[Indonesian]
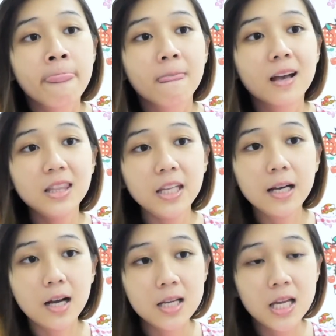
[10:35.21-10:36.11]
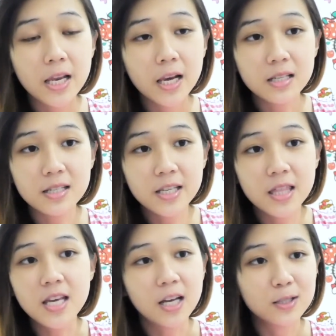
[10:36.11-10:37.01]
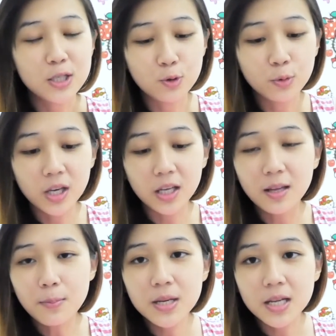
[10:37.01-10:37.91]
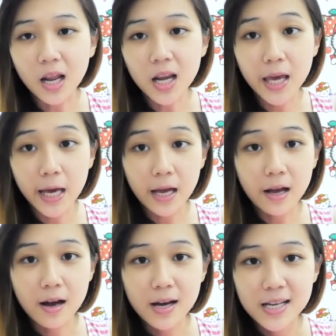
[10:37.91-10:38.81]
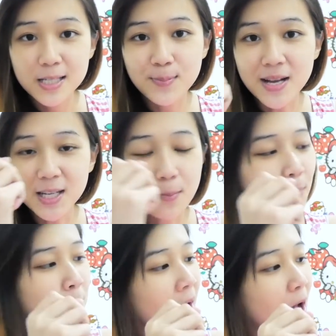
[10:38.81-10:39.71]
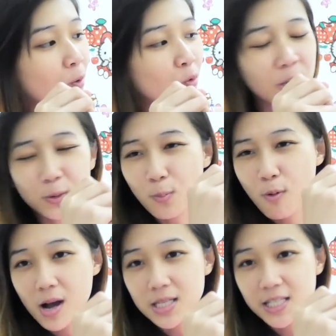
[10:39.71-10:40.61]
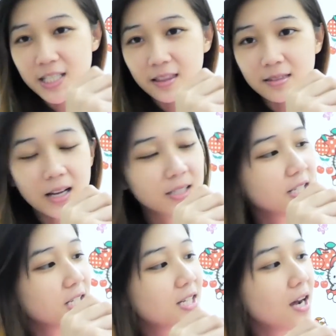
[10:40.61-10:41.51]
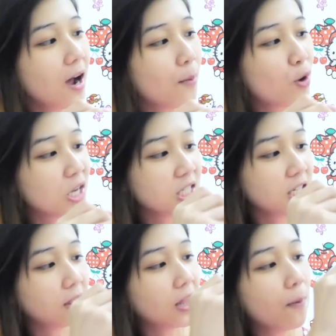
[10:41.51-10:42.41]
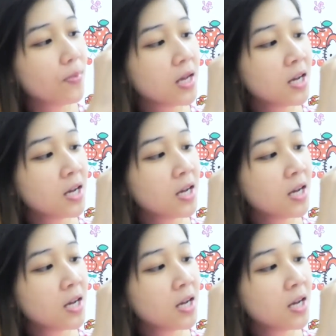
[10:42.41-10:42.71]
ketika gilirannya Tian, si Jungki ini beneran kayak semacam meragu gitu mau ngasih centang dia dia nggak mau ngasih centang